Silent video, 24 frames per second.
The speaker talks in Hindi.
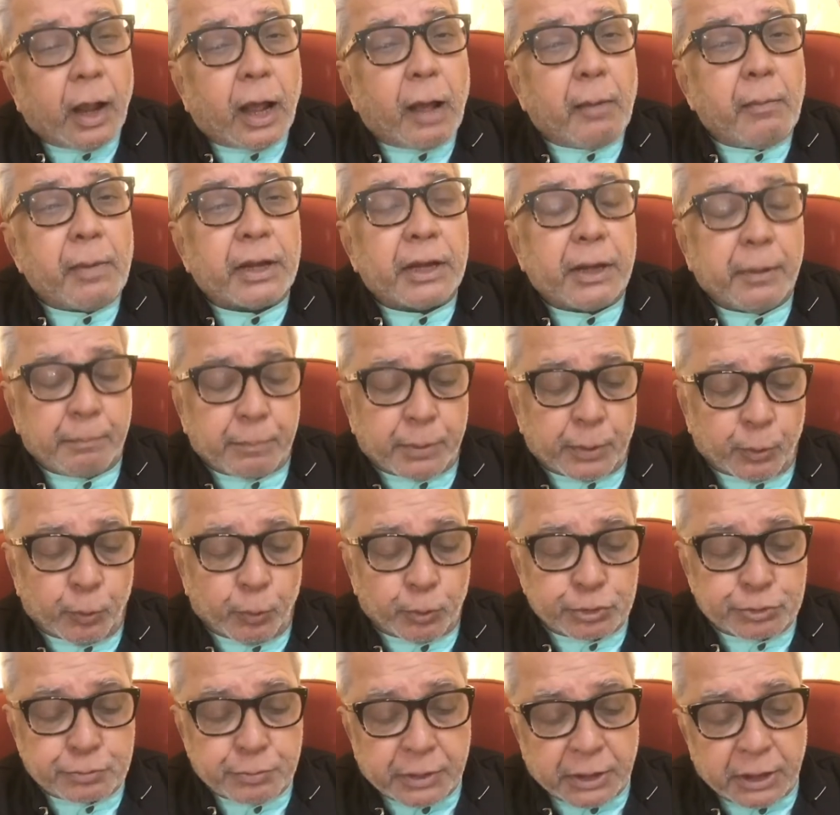हमारे
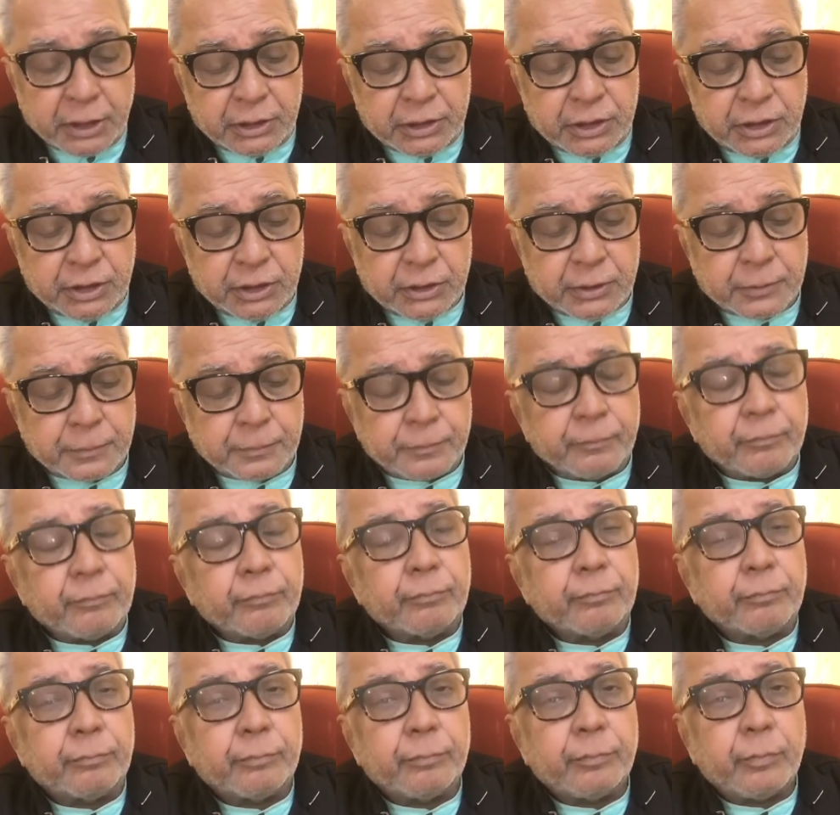पड़ोस में रहती है
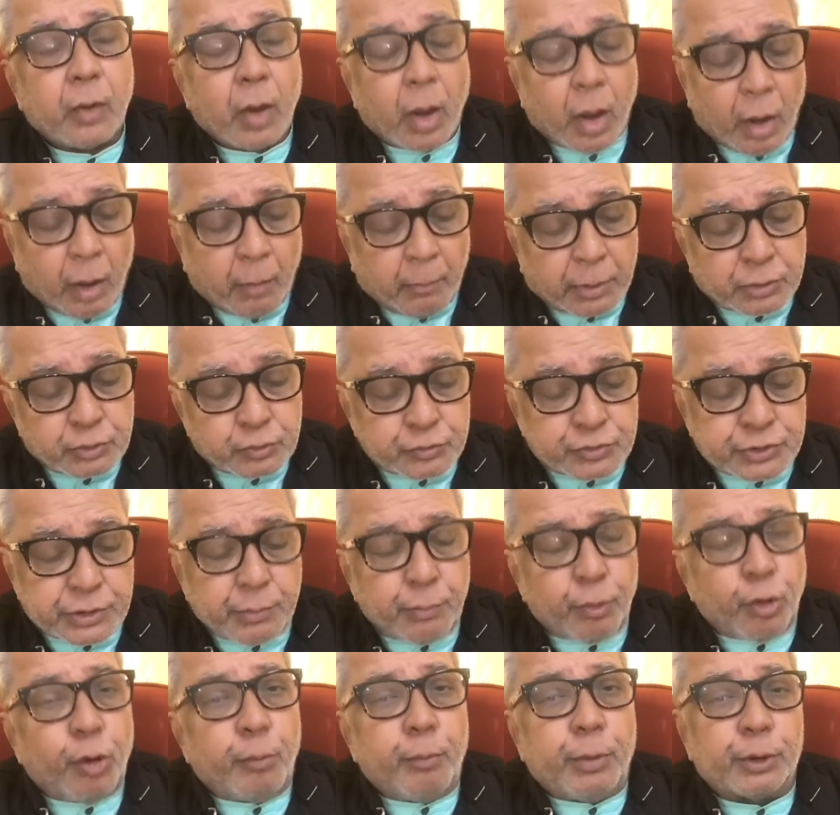बस उससे
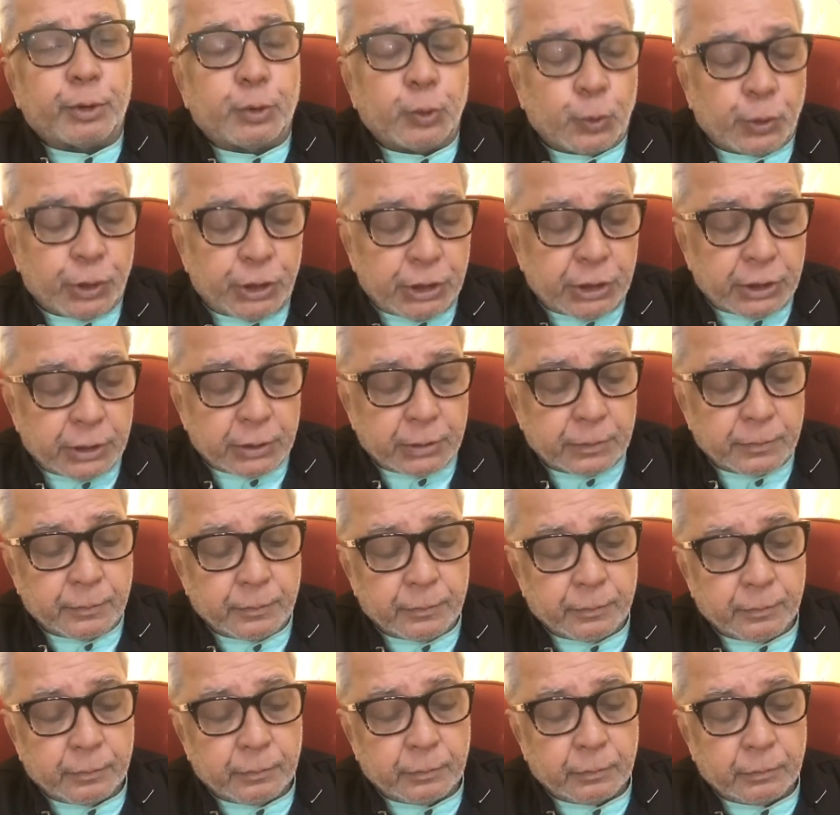मोहब्बत हो गई
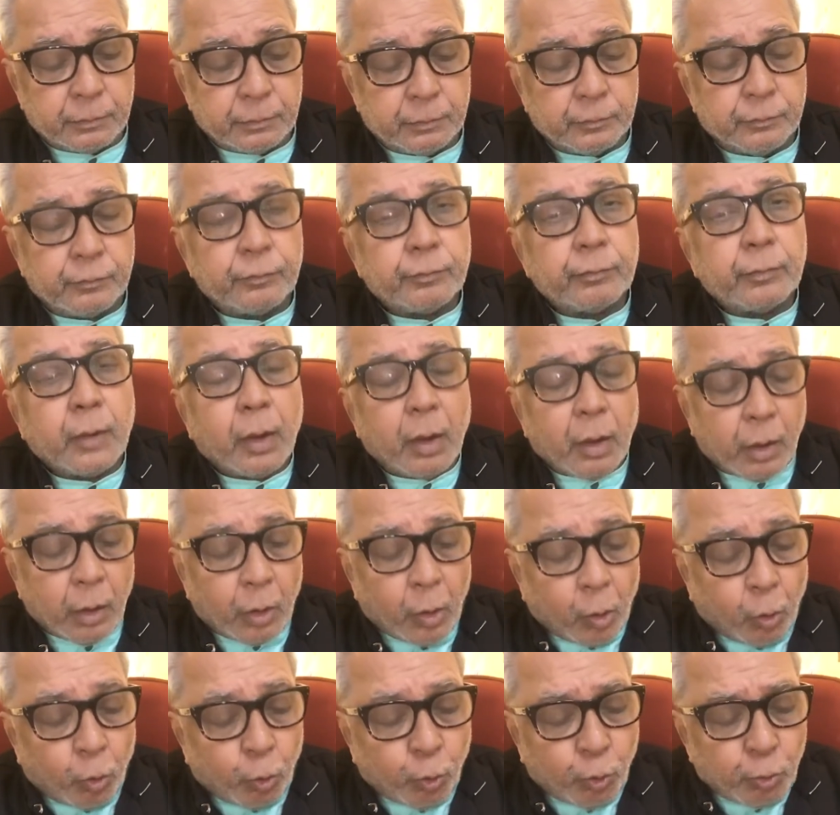
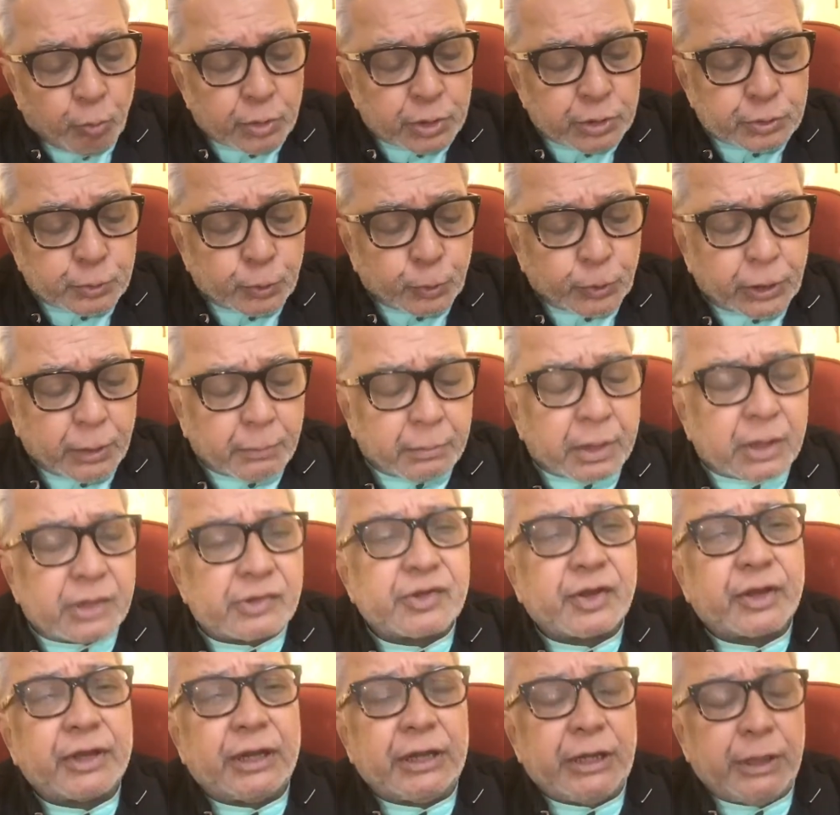है उम्र 16
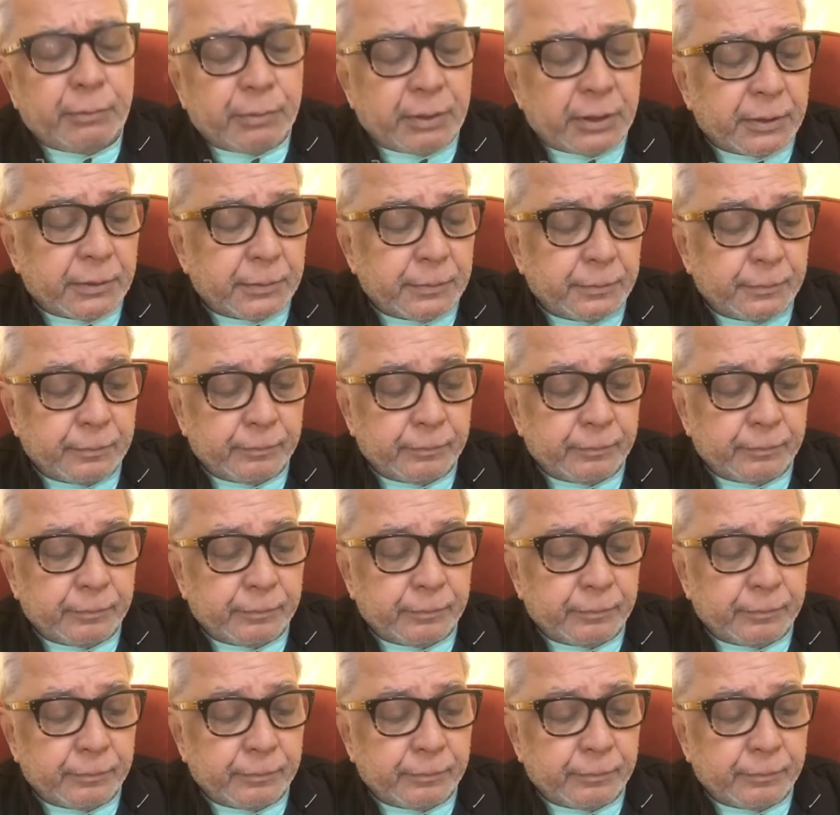बरस के करीब है